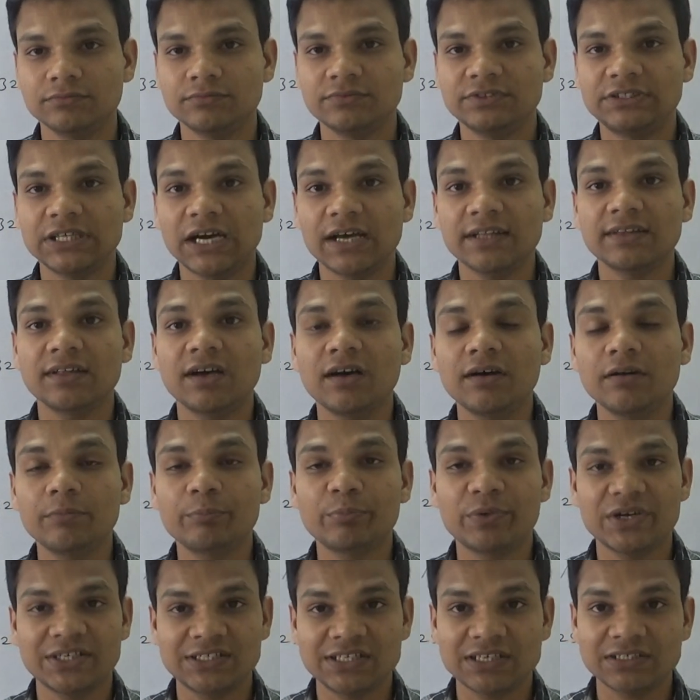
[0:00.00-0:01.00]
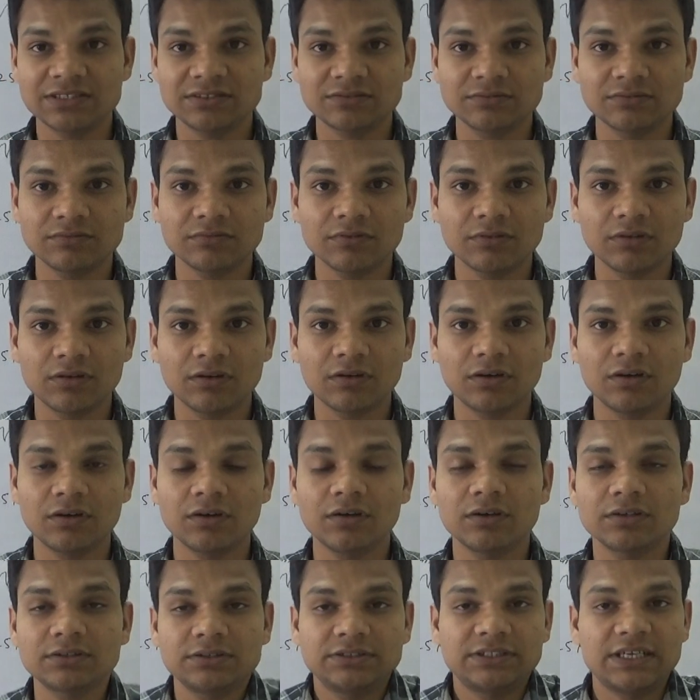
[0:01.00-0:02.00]
ज़्यादा प्रेशर
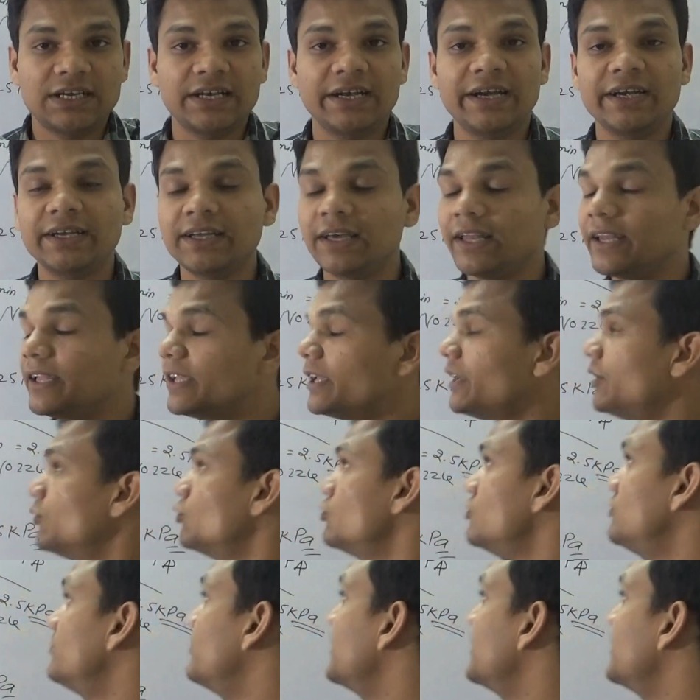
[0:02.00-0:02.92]
जनरेट करेंगे उस